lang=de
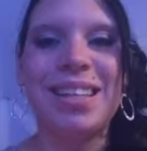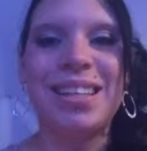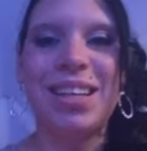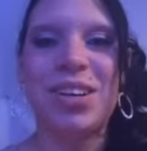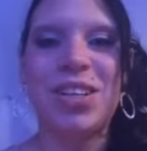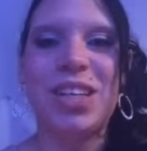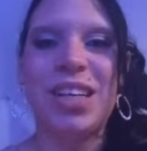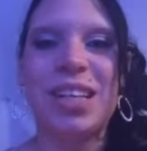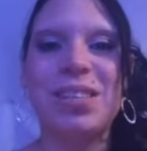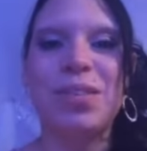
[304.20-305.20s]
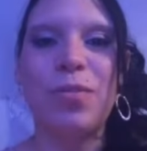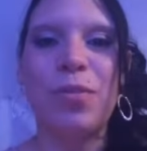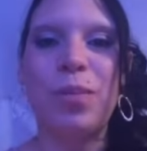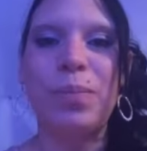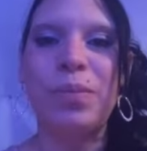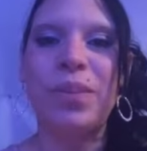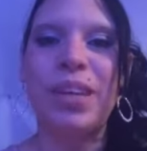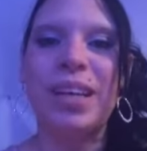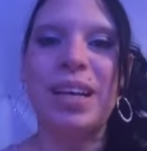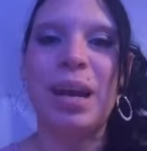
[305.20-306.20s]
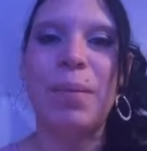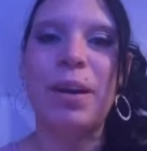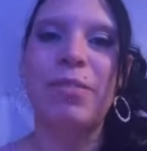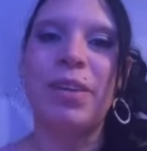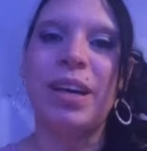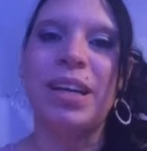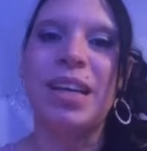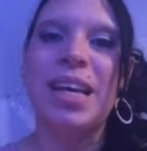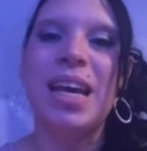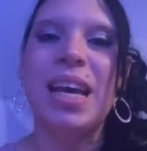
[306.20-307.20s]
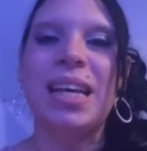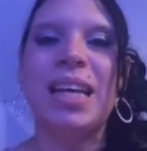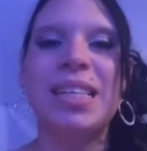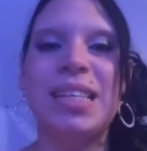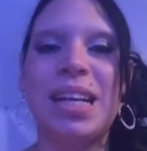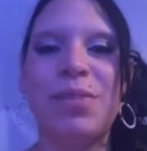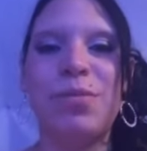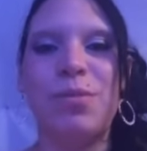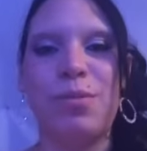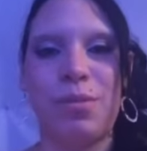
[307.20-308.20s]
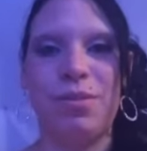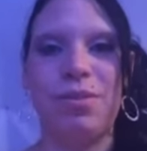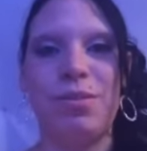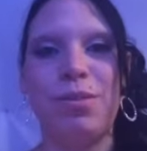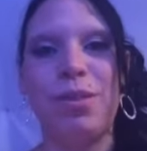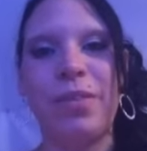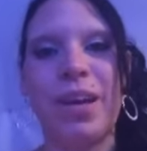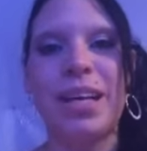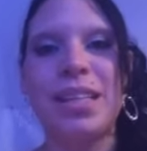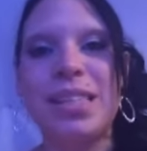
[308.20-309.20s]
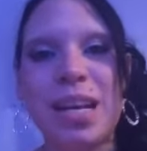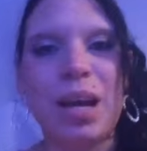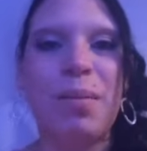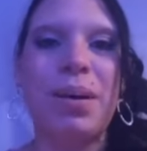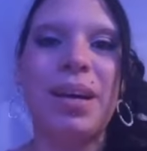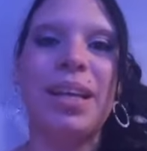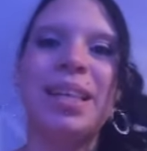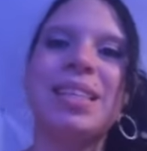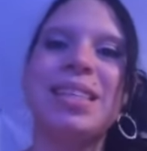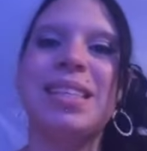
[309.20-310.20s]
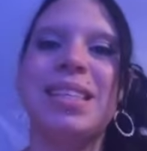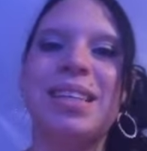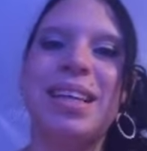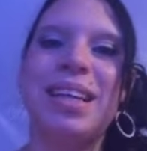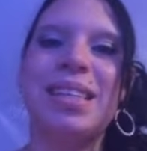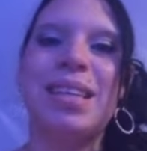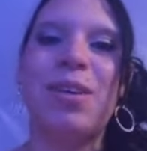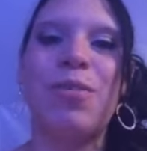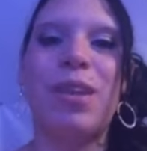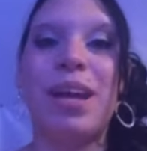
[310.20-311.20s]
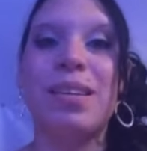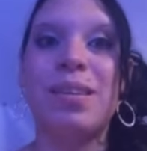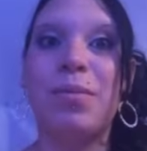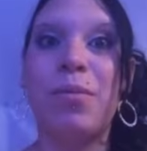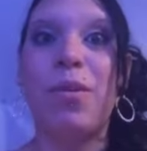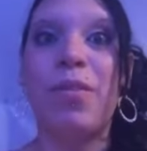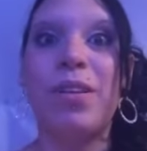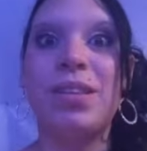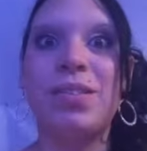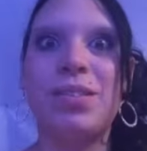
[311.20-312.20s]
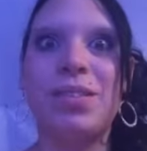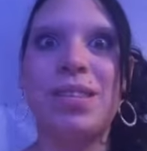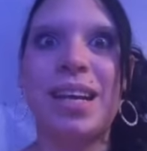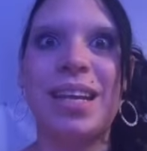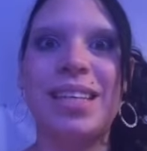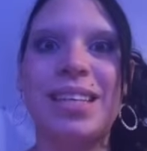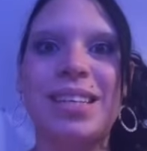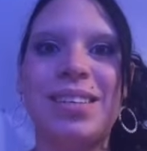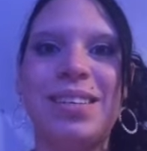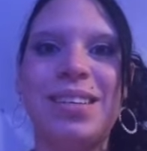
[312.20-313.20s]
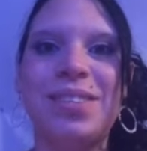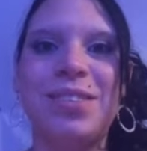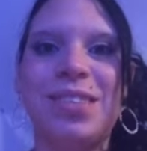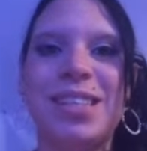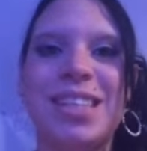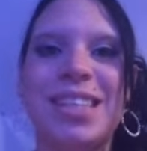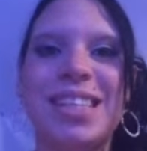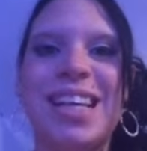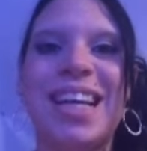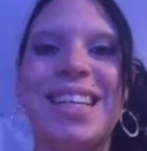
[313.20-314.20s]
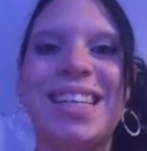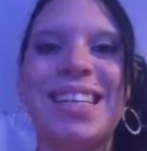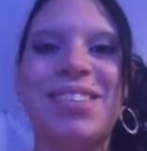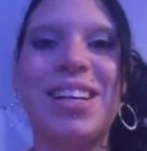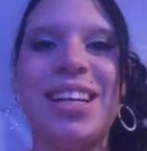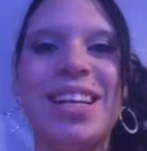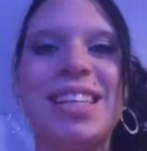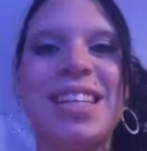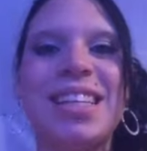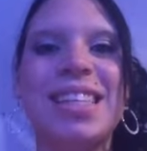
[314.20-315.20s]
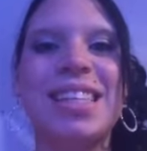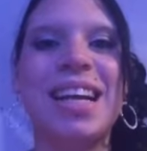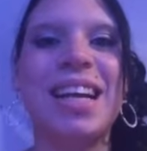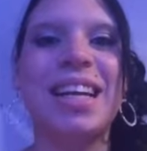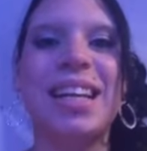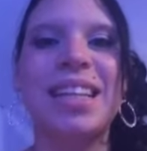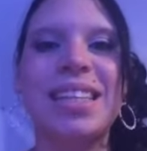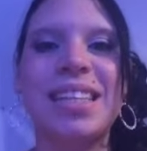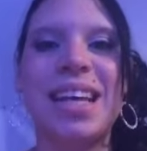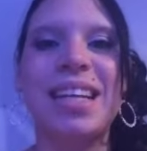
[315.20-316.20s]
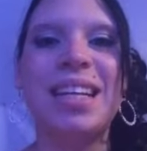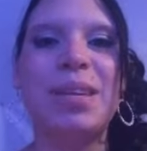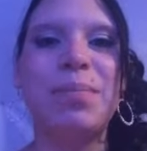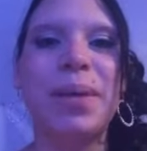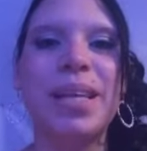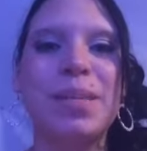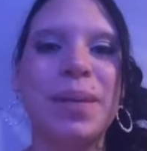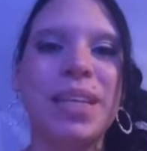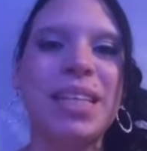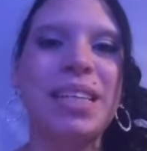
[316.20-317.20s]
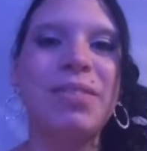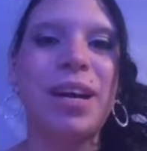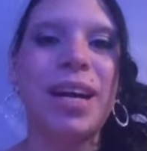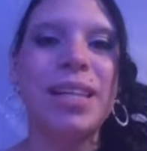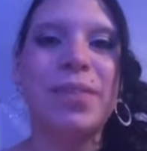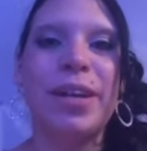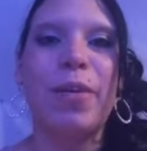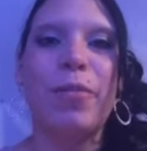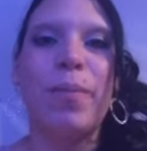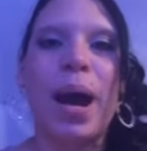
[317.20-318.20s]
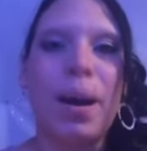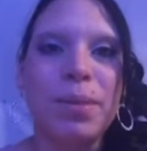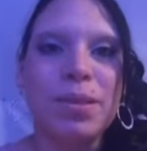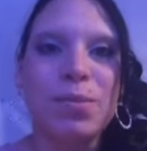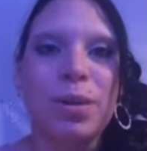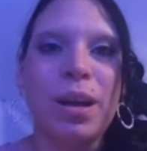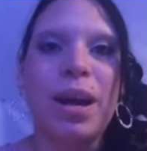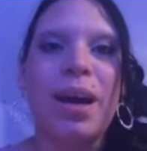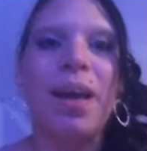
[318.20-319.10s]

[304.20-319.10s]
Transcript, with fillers: er sich auch schon ganz toll fortbewegen. Am Anfang ging es halt nur so rückwärts, aber jetzt geht es auch langsam vorwärts und zur Seite. Und jetzt wird es interessant, weil er ist jetzt in einer ganz anderen Perspektive, als wenn er auf dem Arm ist oder